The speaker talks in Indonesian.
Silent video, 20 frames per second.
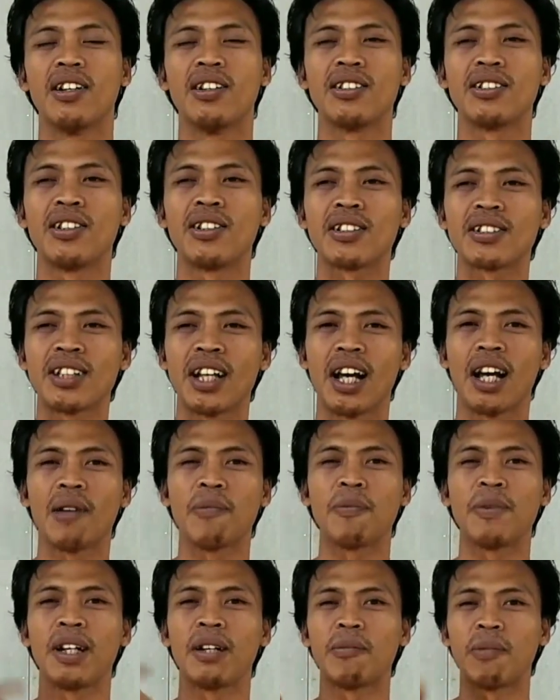untuk
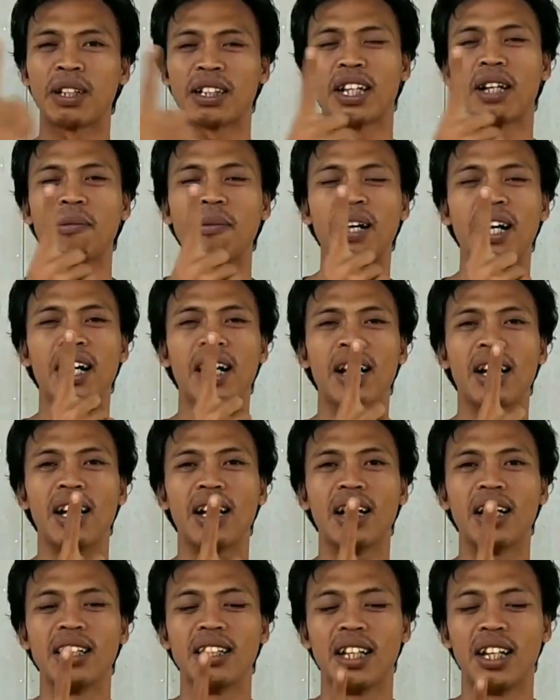tahap yang pertama
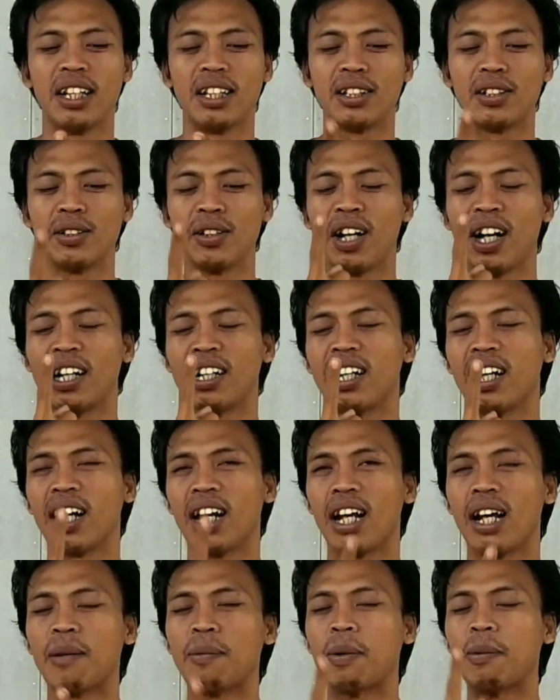yaitu
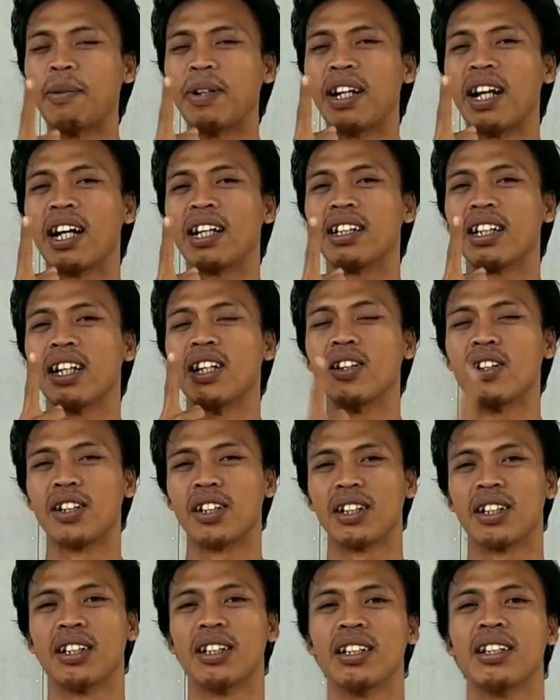adalah pemilihan
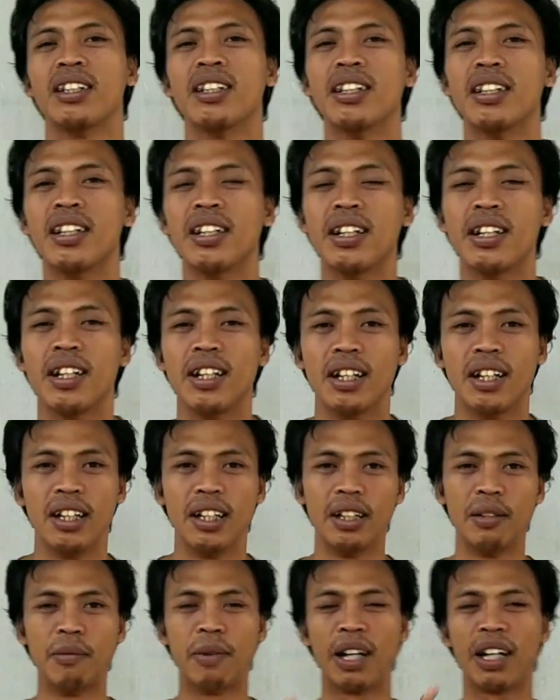telur
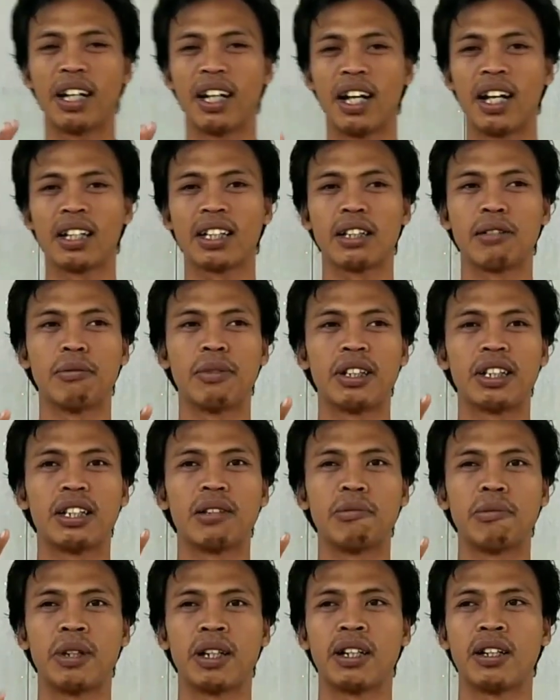di mana
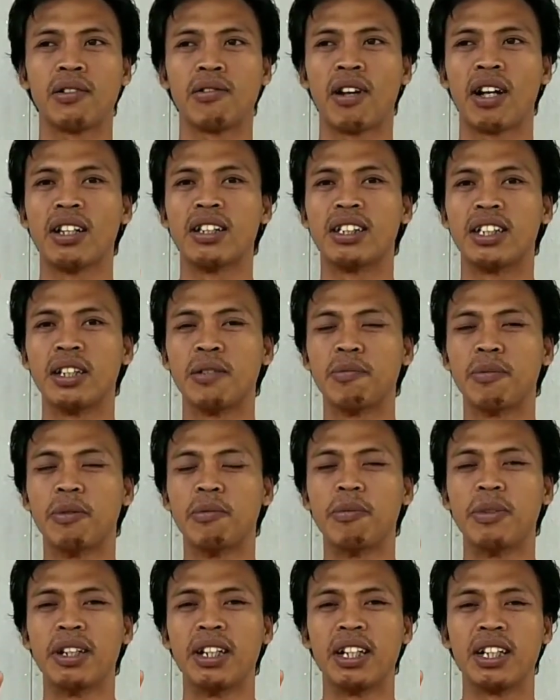teman-teman wajib
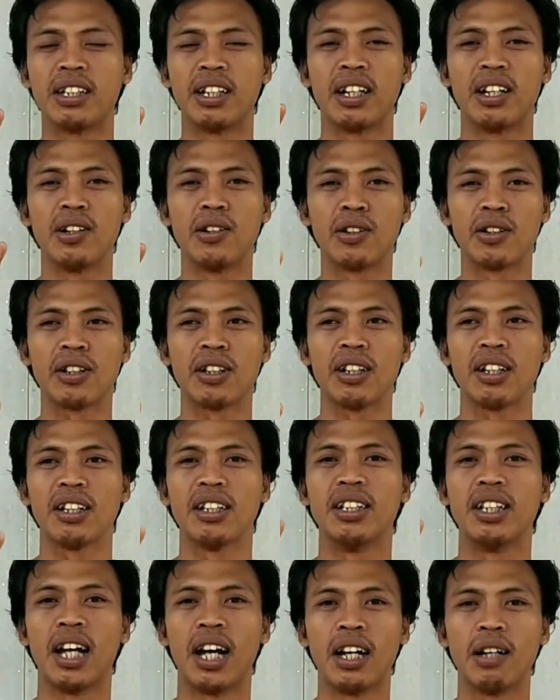memilih telur
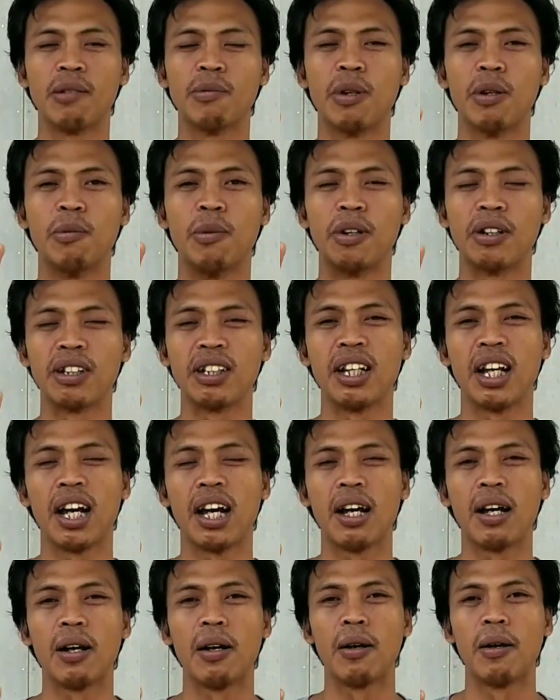yang bobotnya